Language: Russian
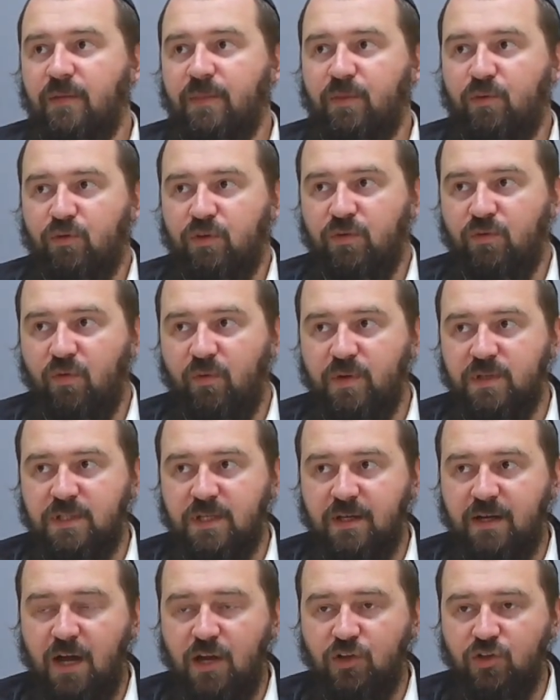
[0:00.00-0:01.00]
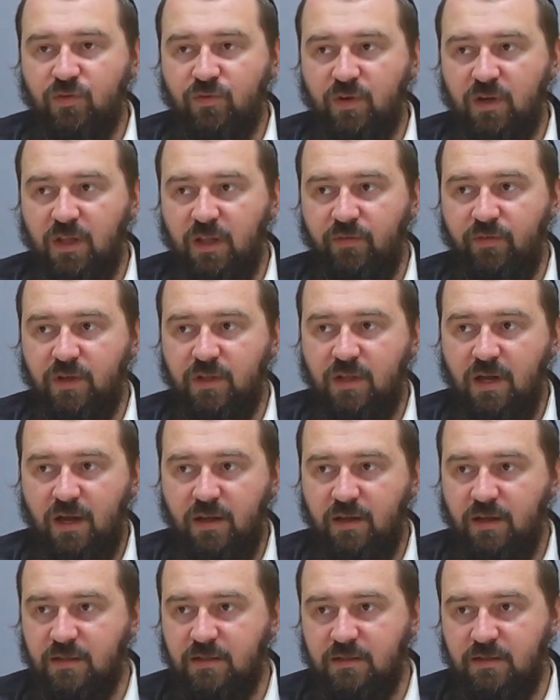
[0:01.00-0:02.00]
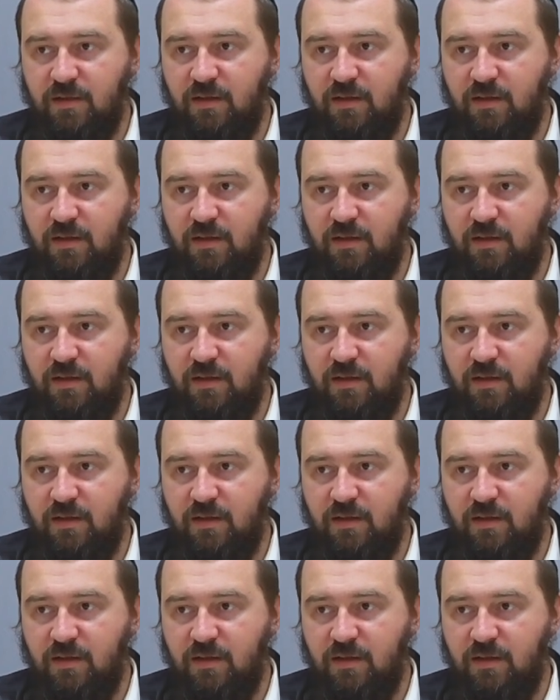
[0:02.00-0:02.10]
то у него вместо каши в голове да, есть,